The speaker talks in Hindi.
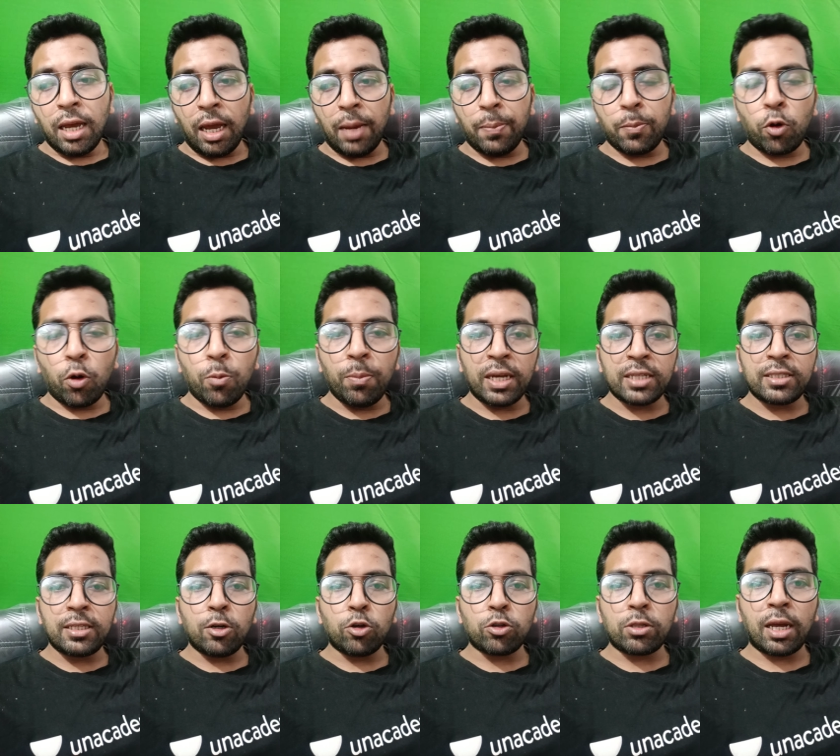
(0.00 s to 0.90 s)
एम में
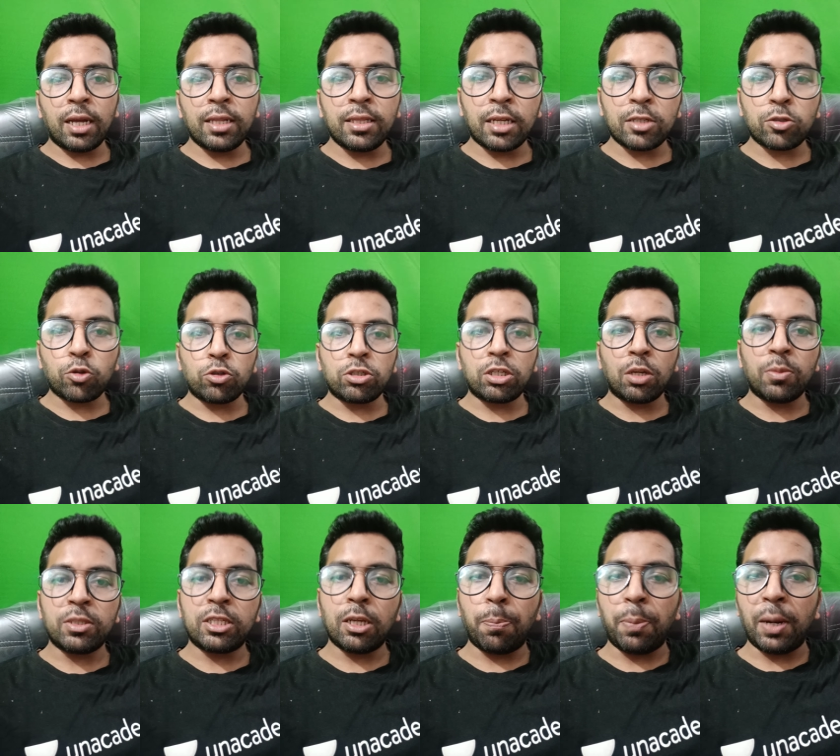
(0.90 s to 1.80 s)
ऐसे ही होता है दस क्वेश्चन
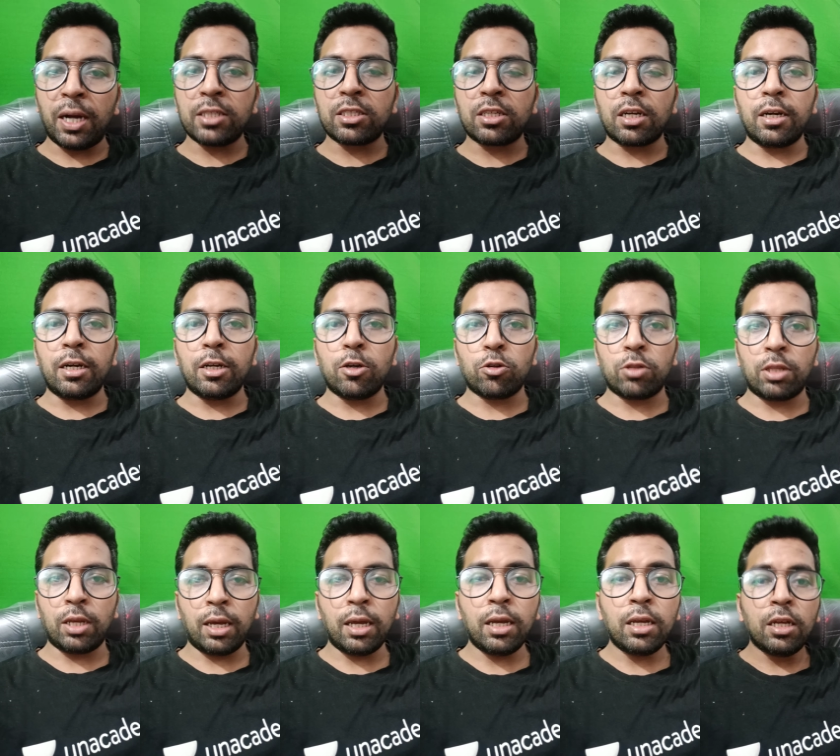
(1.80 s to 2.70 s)
में से पाँच करने
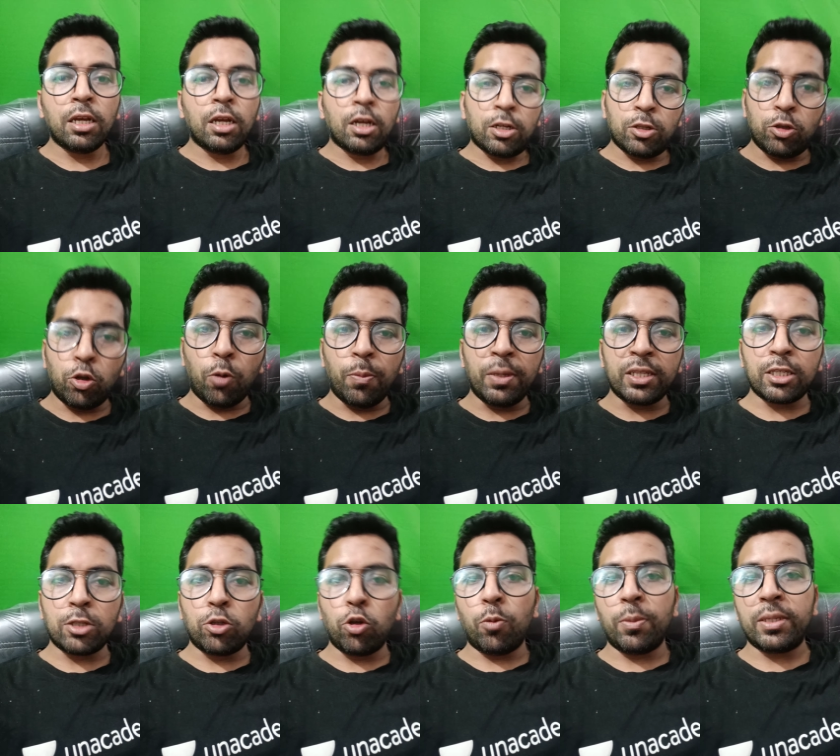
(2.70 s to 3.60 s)
होते हैं दो में
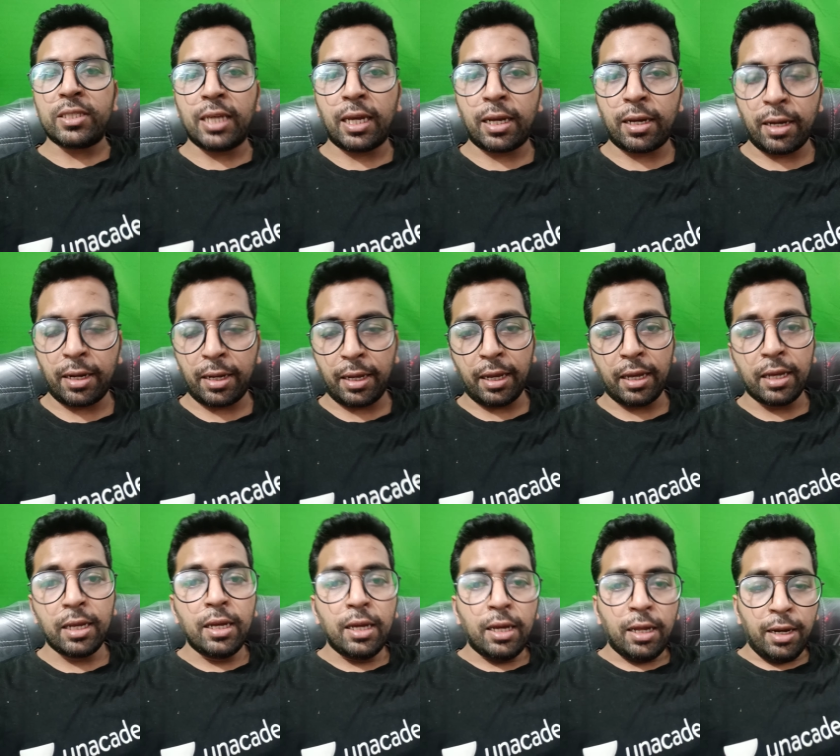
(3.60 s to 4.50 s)
से दो में से एक करके
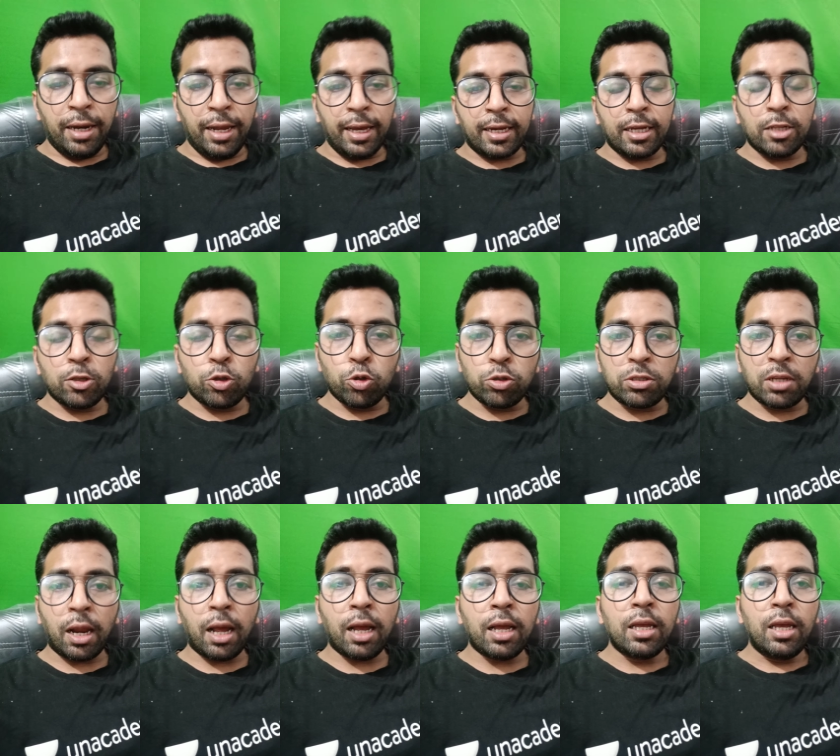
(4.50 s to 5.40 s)
लेकिन
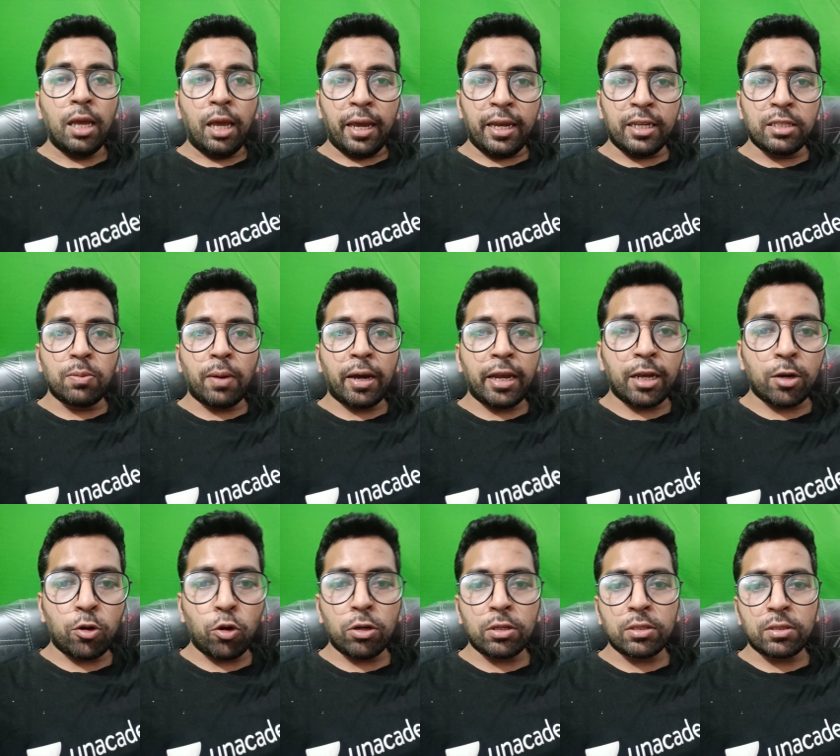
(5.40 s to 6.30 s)
दूसरा इस बार
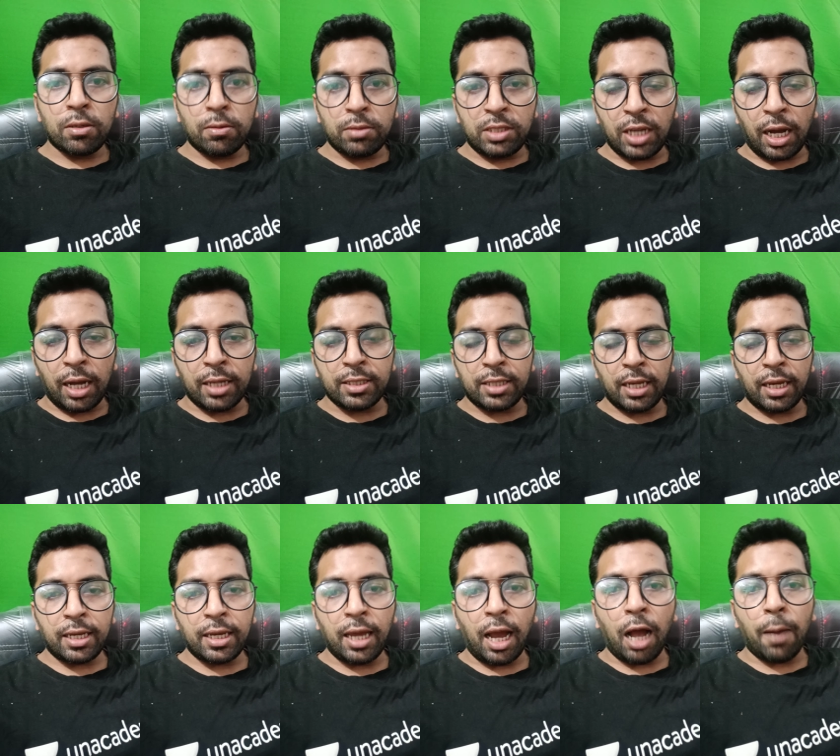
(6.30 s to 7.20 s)
एक और चांस है
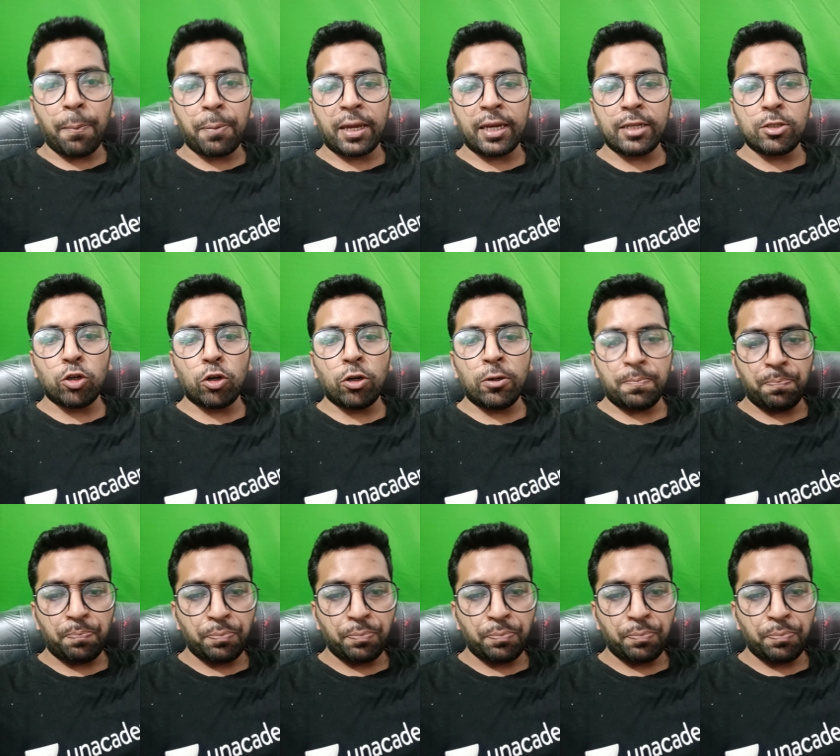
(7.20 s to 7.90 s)
कि आपके जो